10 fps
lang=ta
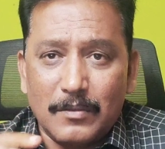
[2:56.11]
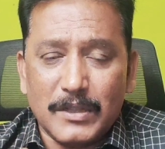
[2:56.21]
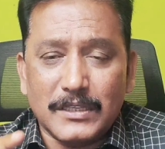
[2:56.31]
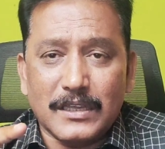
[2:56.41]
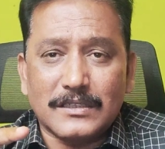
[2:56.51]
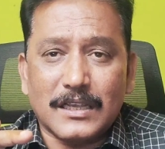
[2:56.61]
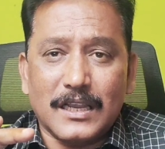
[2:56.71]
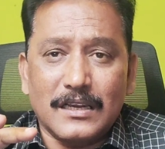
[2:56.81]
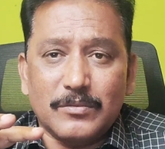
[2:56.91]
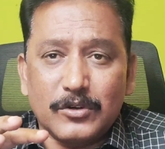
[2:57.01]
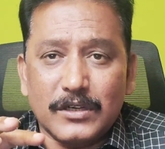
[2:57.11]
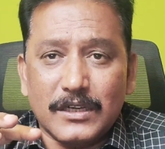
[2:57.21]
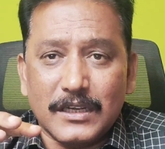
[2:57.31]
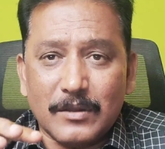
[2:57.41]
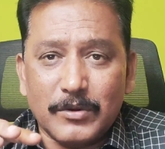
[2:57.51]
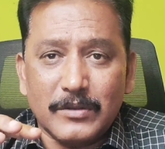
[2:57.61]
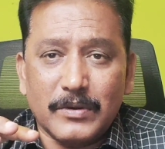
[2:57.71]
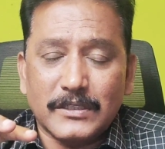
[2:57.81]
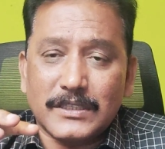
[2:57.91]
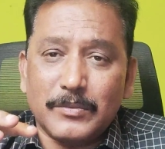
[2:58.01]
மத்திய அரசை கையில் போட்டுக்கிட்டு எடப்பாடி
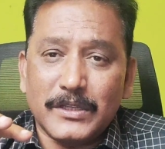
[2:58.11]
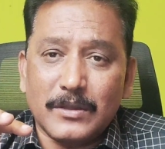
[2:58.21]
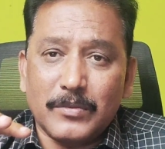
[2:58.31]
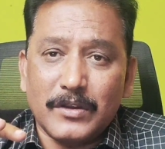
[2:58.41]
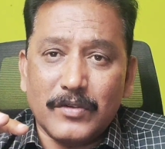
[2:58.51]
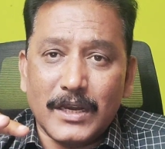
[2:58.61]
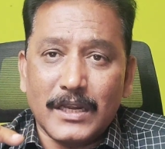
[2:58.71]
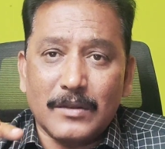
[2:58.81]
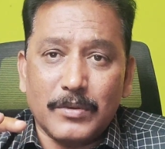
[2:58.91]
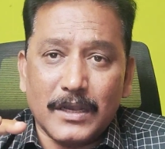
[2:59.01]
பழனிசாமி இந்த மாதிரி வேலைகளை